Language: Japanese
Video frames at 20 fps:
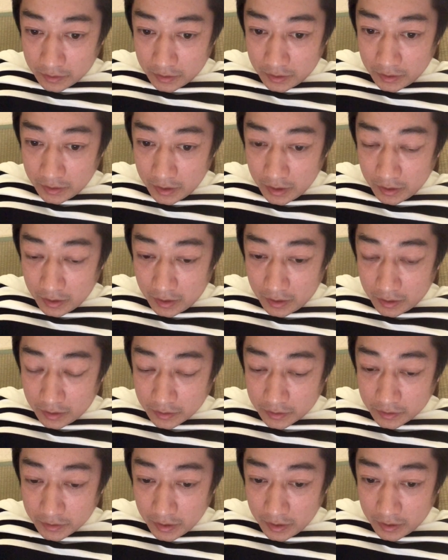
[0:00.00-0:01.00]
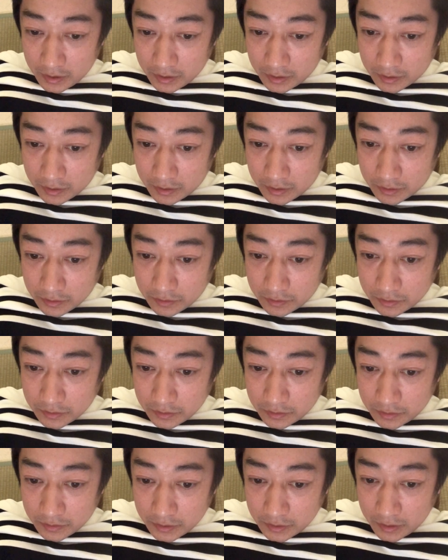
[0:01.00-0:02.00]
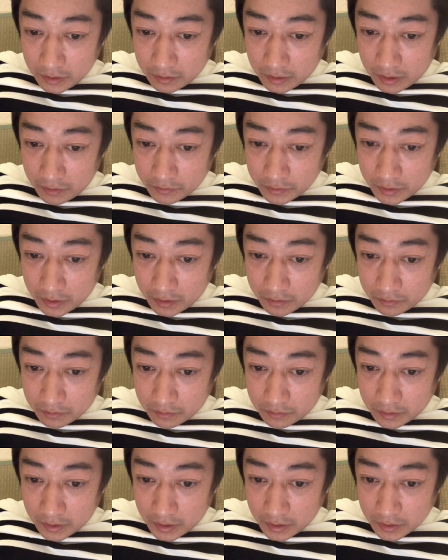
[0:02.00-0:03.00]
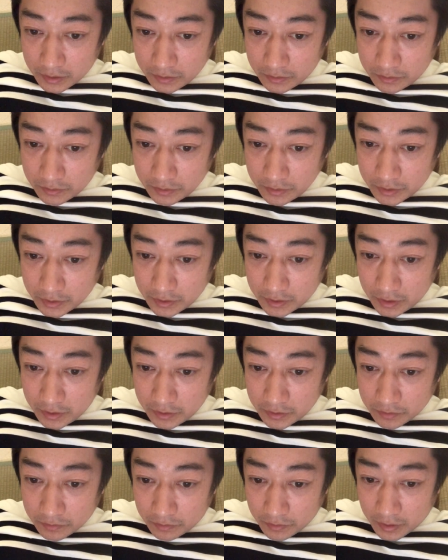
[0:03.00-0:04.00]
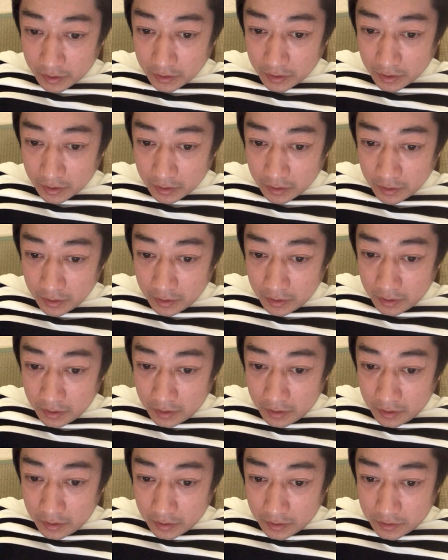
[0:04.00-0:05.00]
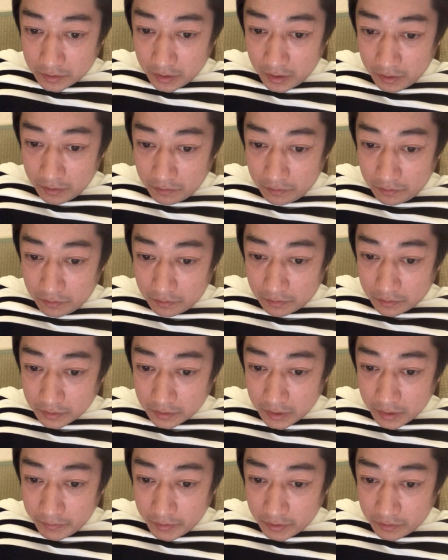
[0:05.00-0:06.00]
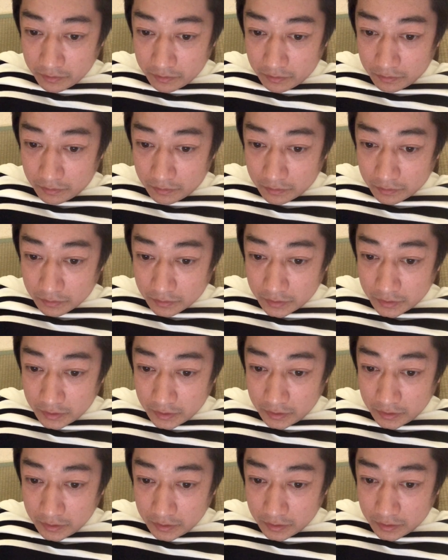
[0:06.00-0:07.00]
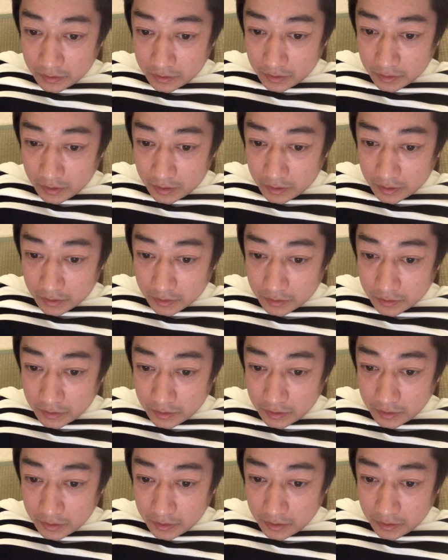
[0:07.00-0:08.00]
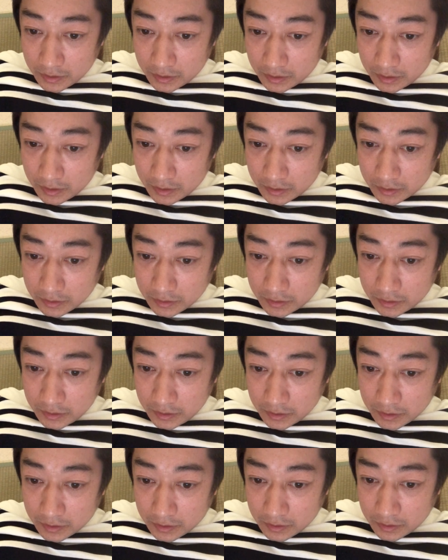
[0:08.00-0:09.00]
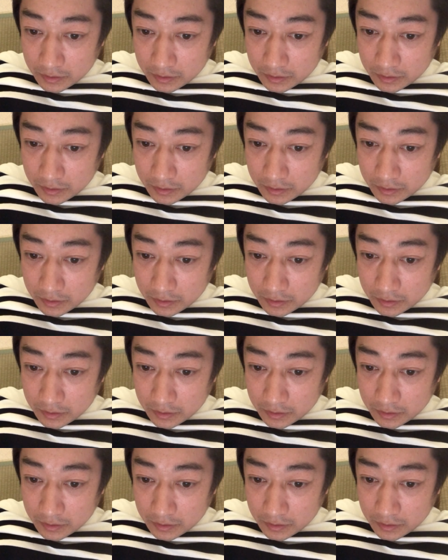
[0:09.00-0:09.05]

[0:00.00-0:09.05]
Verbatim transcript: 禁煙が喫煙があしている可能性があるとはい中止してリスクを軽減喫煙をやめると心えー、心筋、えー、ん、し、ん、